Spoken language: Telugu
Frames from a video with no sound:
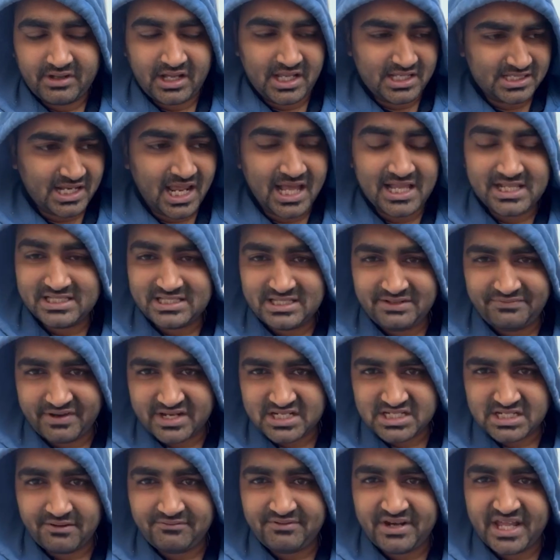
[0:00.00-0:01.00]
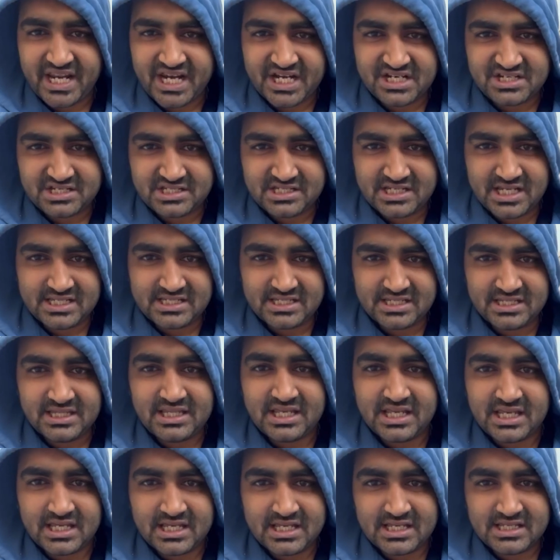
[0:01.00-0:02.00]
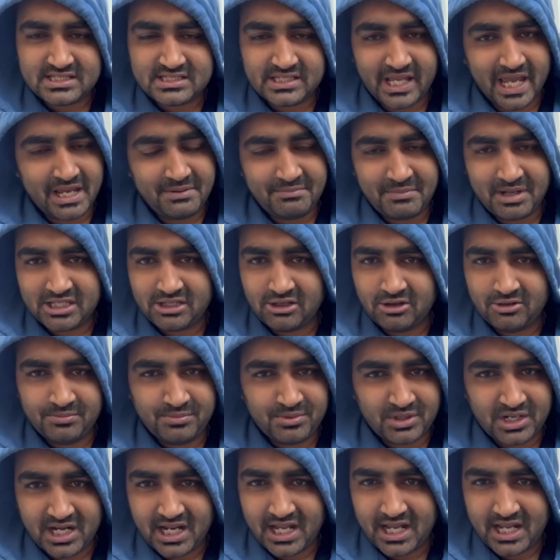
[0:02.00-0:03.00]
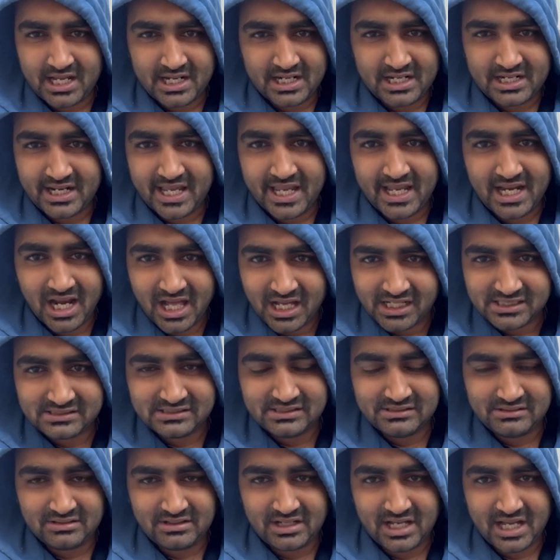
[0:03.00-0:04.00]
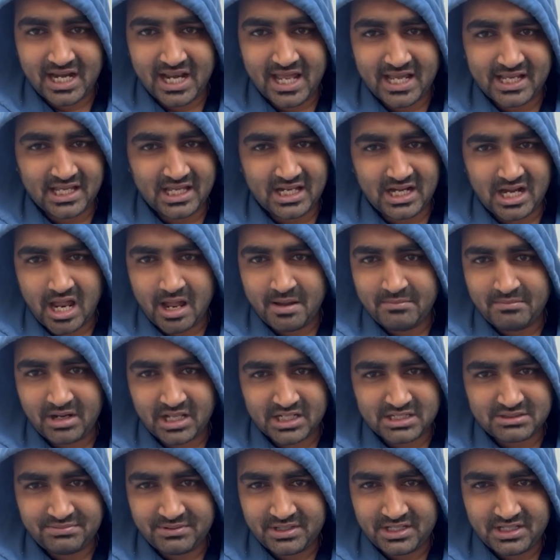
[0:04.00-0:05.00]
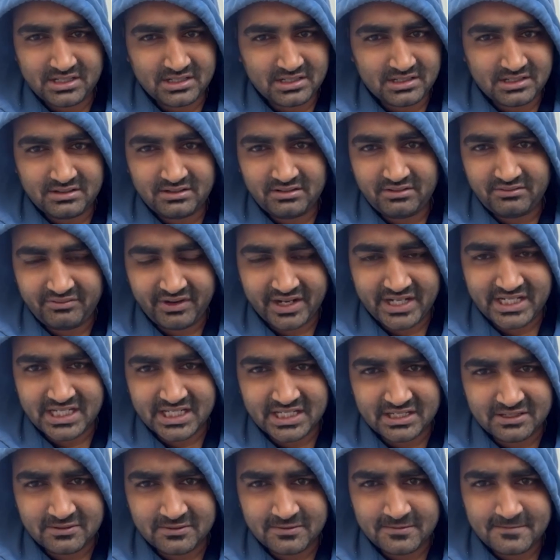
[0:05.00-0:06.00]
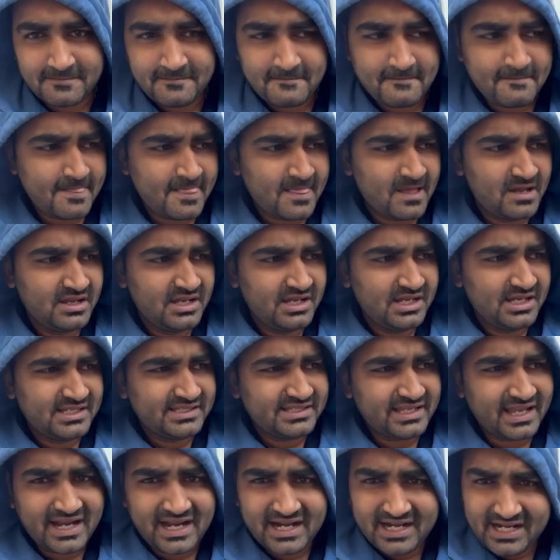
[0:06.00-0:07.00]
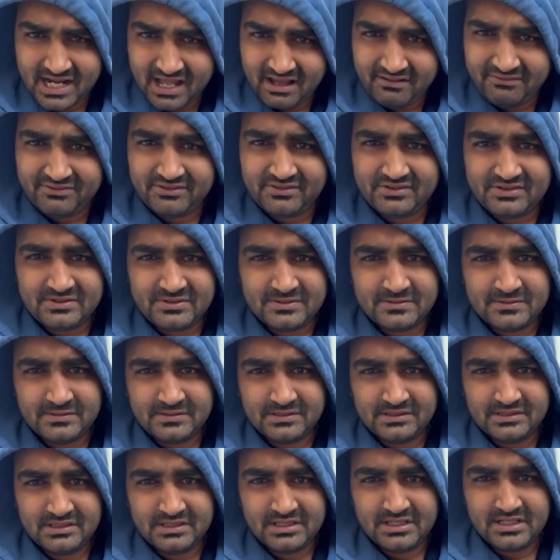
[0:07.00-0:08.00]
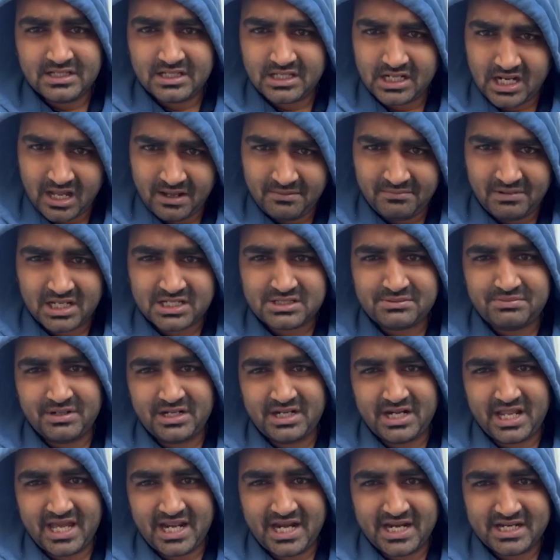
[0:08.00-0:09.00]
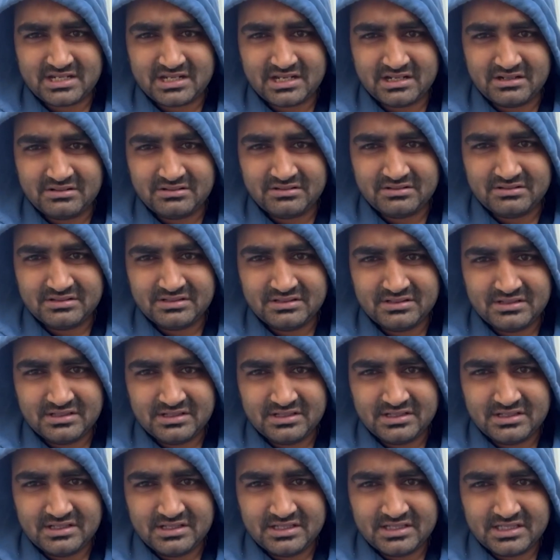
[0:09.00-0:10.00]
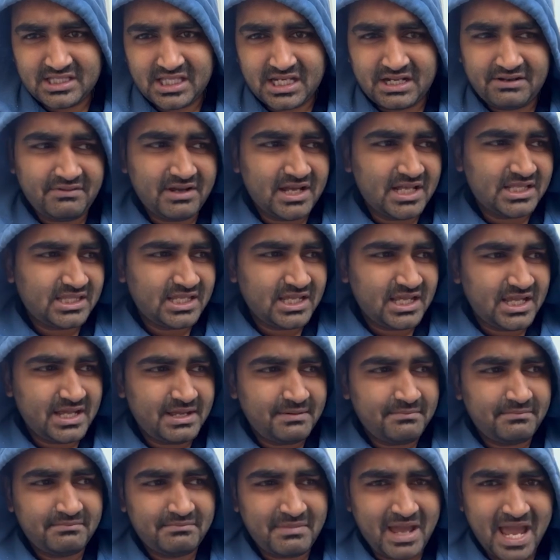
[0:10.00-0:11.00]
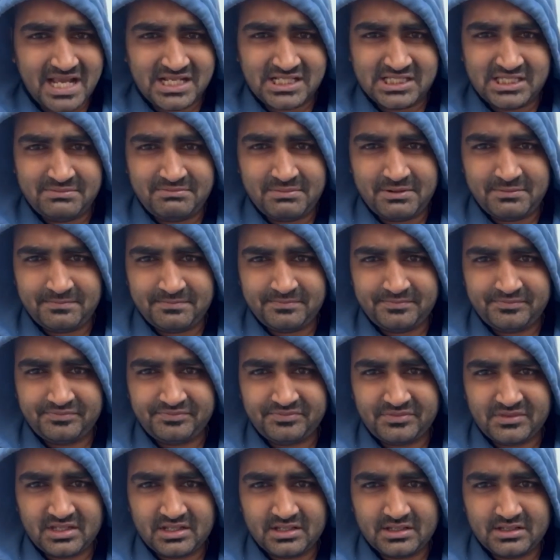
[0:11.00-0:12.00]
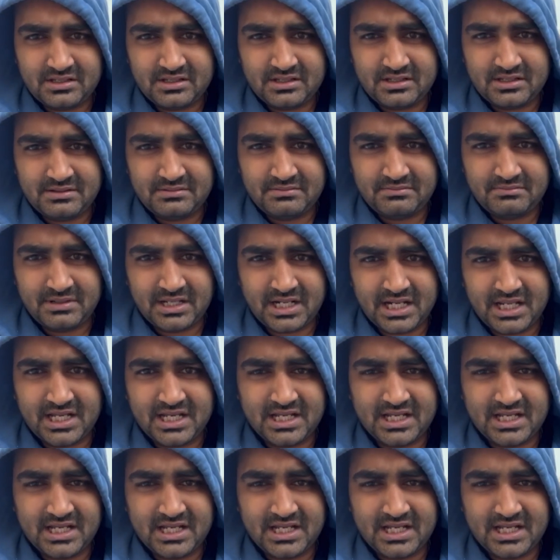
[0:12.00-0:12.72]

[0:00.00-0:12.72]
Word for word: నాకు తెలిసి ఫస్ట్ హాఫ్ డైరెక్షన్ చేసింది సాయి మాధవ్ బుర్రా డైలాగ్స్ అలాగే రామ్ లక్ష్మణ్ ఫైటింగ్ సెకండ్ హాఫ్ రామ్ లక్ష్మణ్ డైరెక్షన్ తర్వాత మ్యాక్సిమం మన